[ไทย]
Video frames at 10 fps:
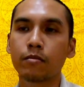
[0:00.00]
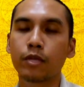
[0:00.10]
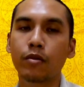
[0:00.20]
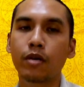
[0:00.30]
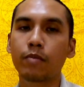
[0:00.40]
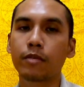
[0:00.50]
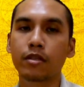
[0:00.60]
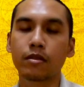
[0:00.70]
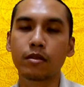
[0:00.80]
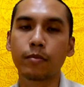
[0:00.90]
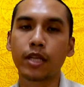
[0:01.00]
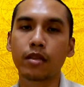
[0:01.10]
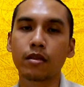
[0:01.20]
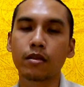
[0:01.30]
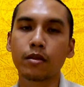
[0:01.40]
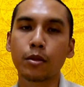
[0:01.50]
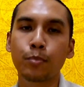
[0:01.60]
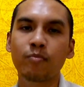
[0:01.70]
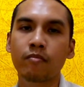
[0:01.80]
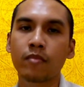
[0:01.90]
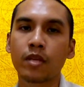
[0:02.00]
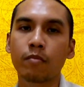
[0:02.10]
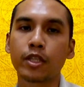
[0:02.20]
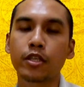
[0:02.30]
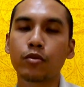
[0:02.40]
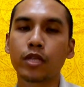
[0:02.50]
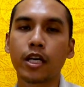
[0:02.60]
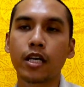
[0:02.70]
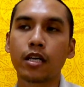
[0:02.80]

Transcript: เพราะว่ามันจะเป็นมันจะอยู่ใน